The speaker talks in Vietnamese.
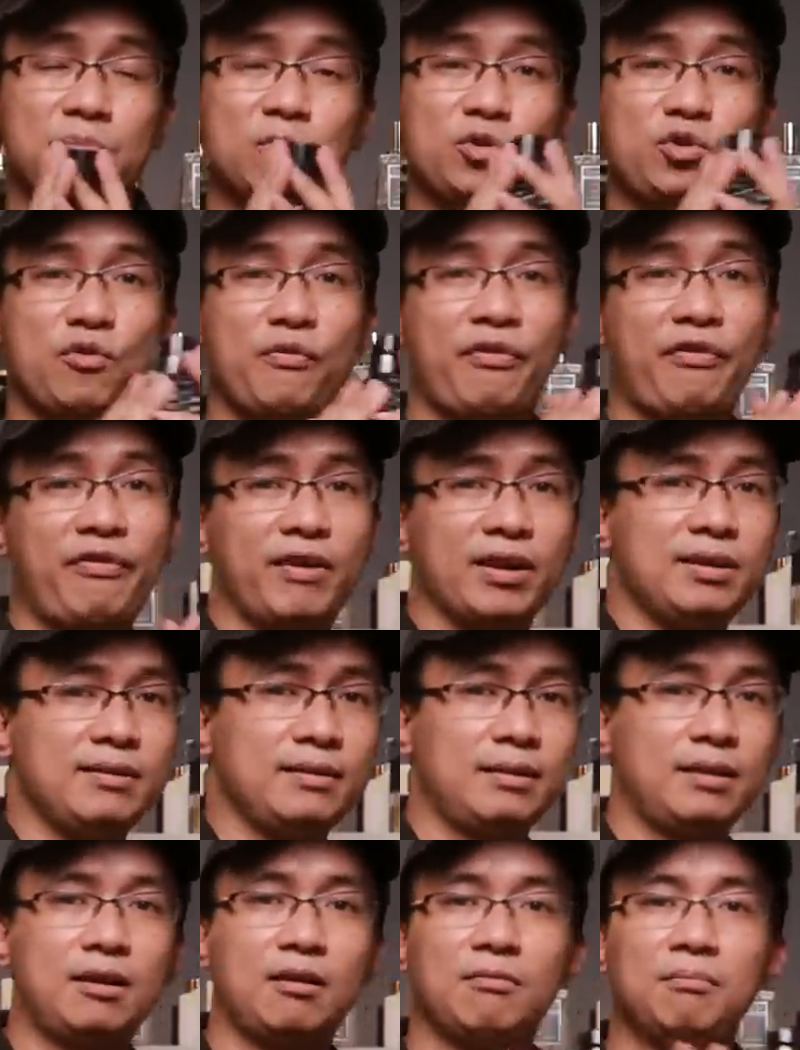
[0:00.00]
một chút
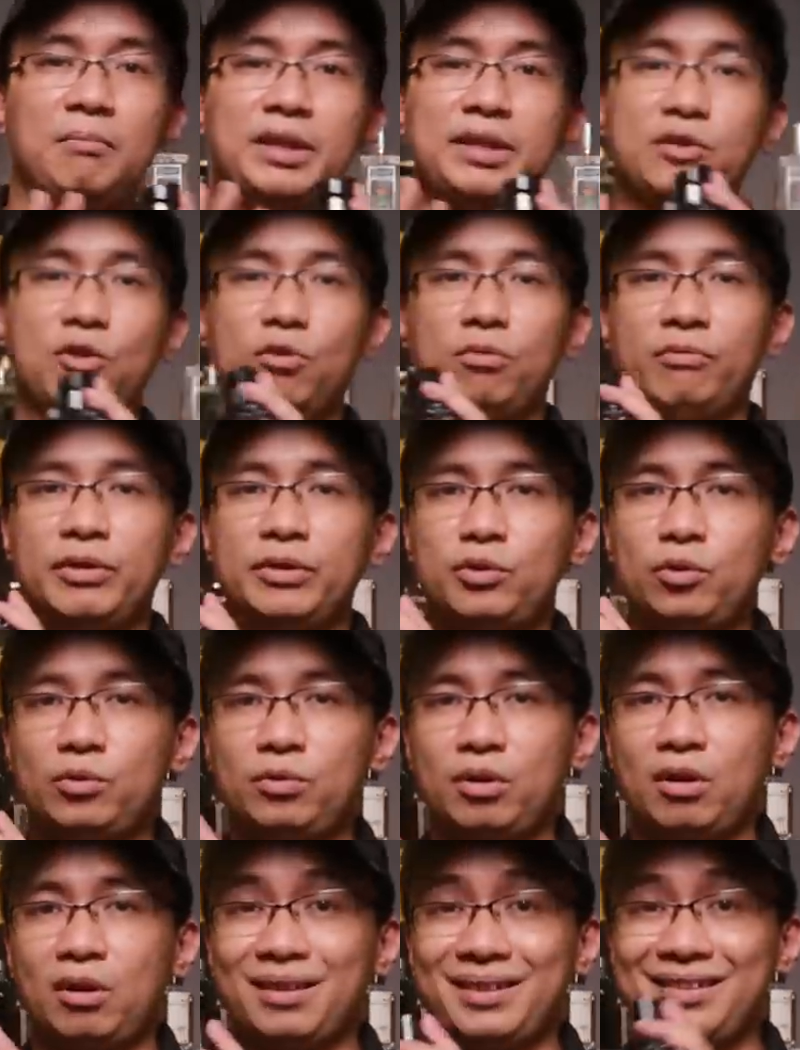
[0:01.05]
phấn cộng mix cùng với chút
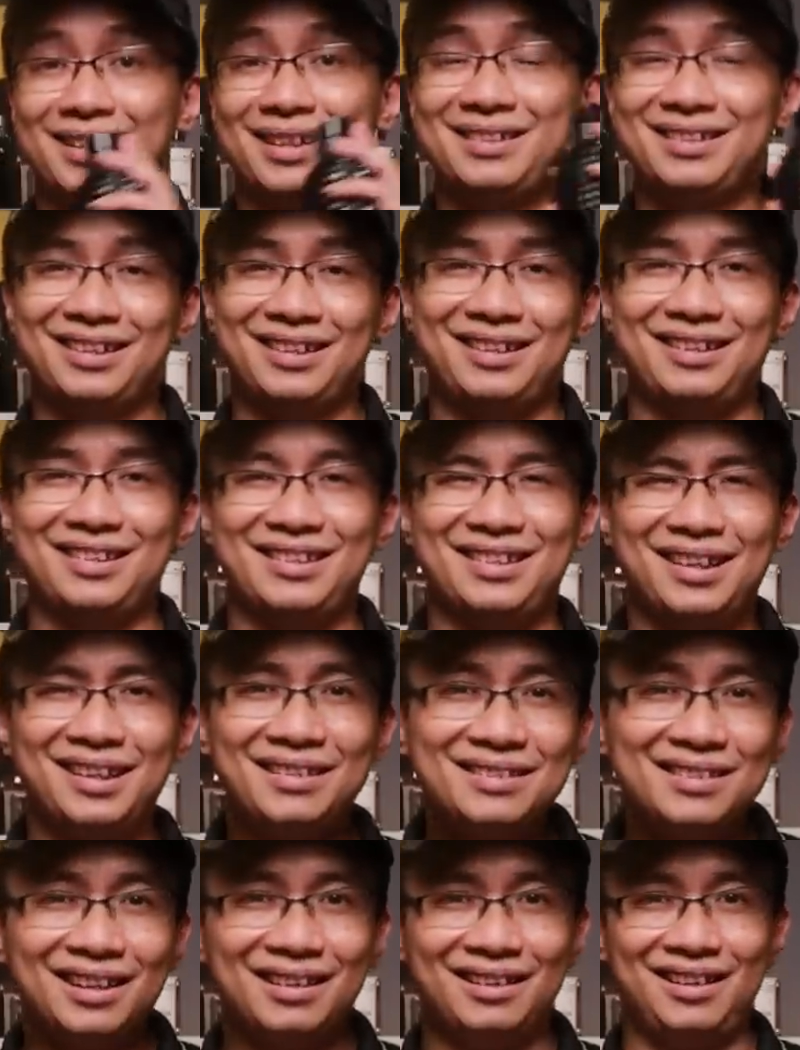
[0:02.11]
ngọt rất rất rất
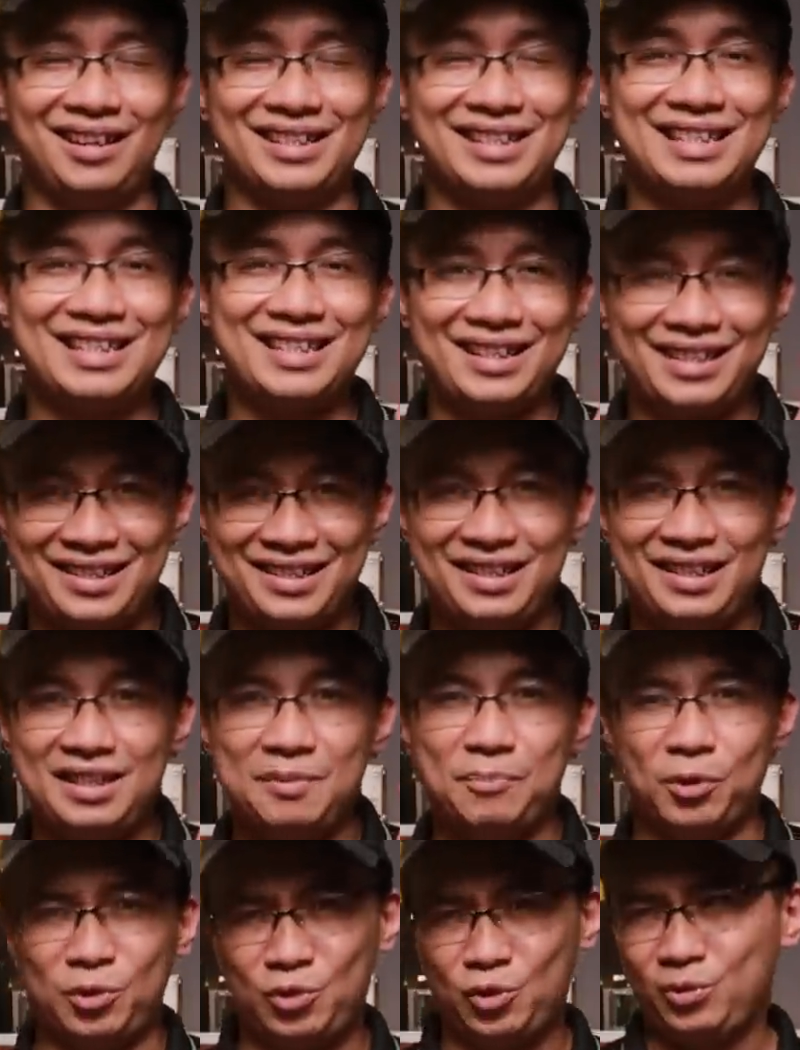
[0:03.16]
rất là sexy
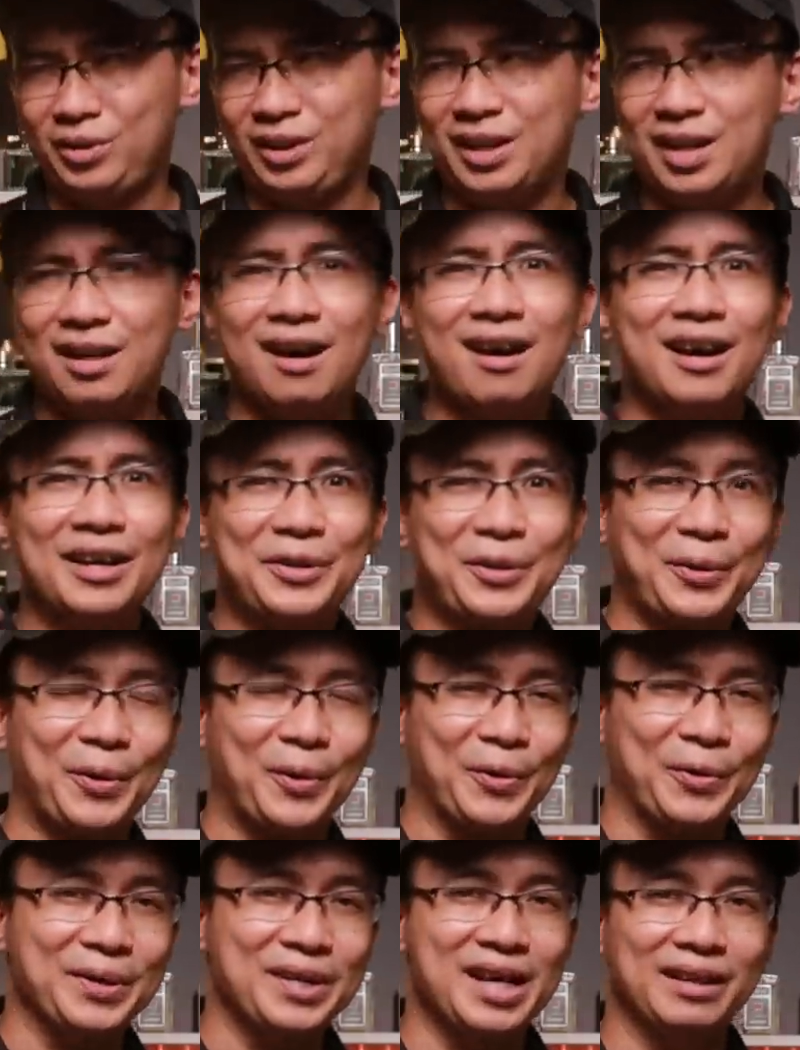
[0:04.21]
một chút gì đấy hơi
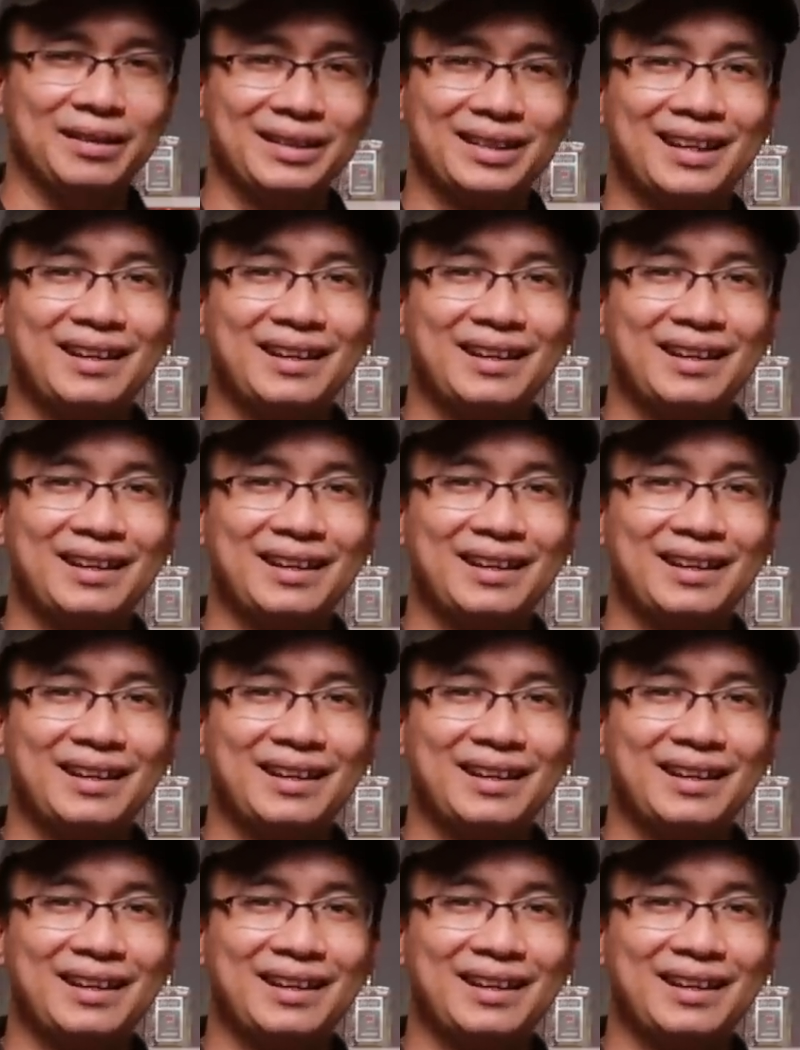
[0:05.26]
cổ điển